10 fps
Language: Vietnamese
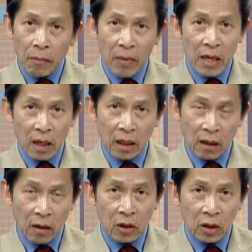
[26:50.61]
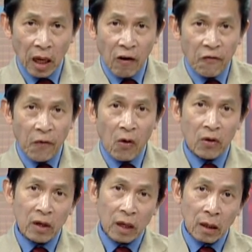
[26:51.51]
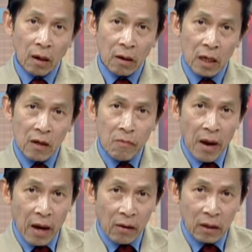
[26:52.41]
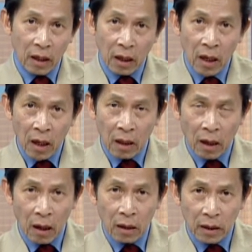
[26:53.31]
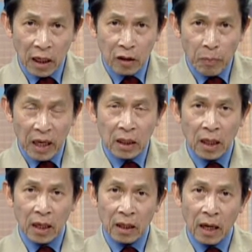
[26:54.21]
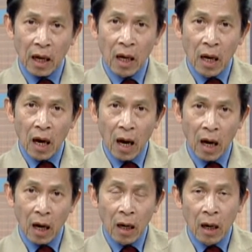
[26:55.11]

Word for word: bây giờ thì có cell phone này có email này có text message nè à,